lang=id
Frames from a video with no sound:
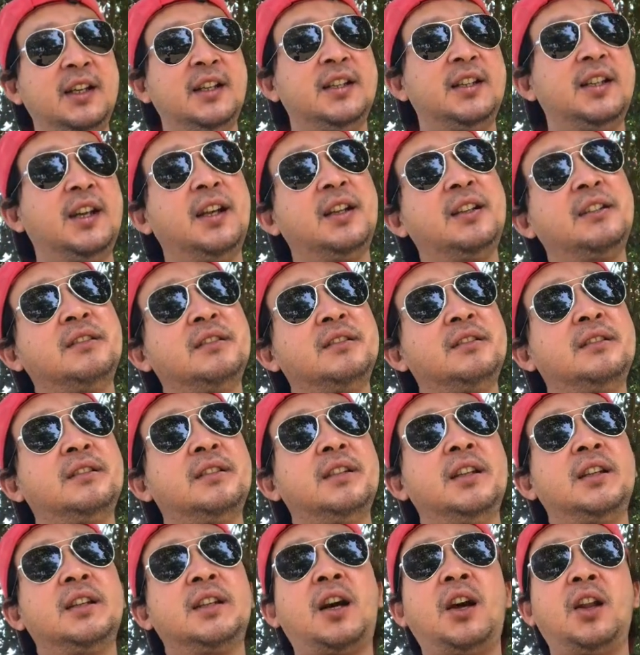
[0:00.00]
dan
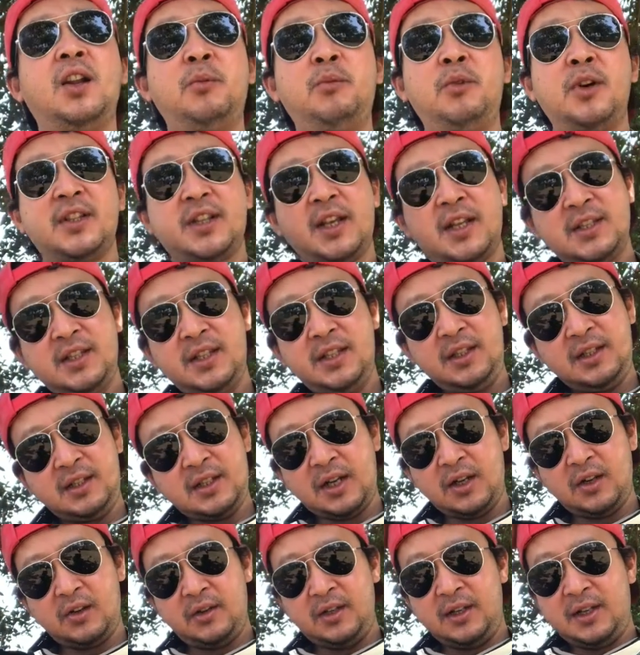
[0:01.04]
kalau buat saya sih
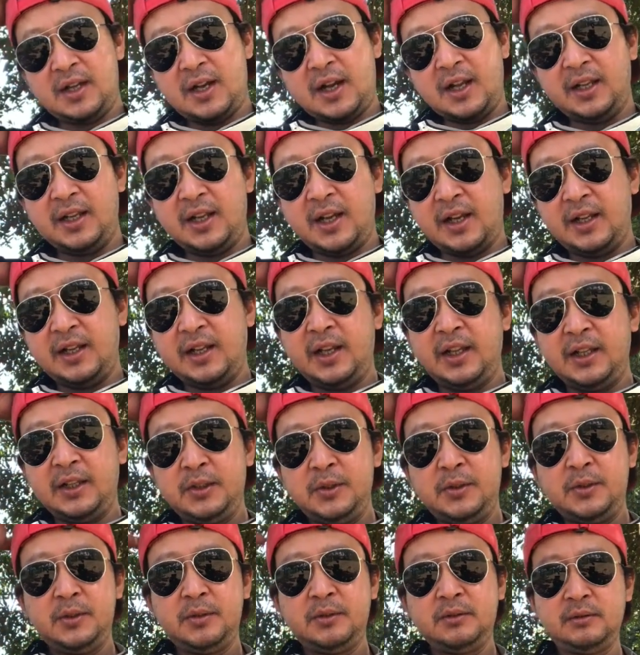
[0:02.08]
kalau yang aneh-aneh
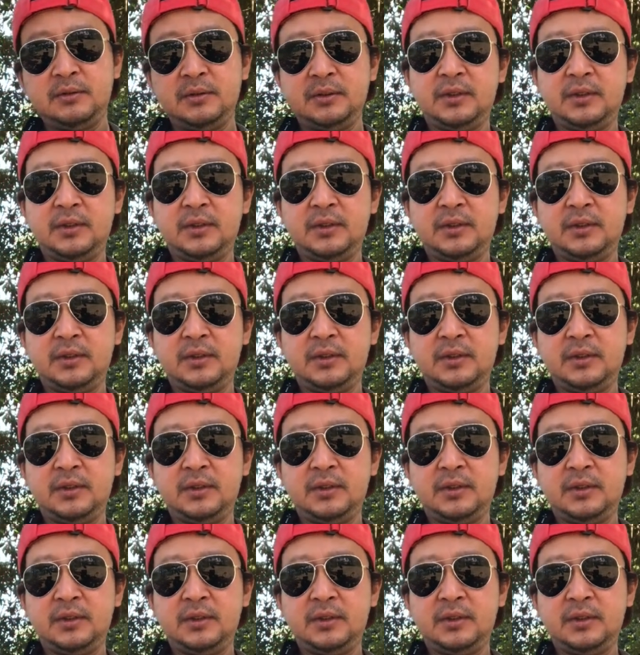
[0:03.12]
itu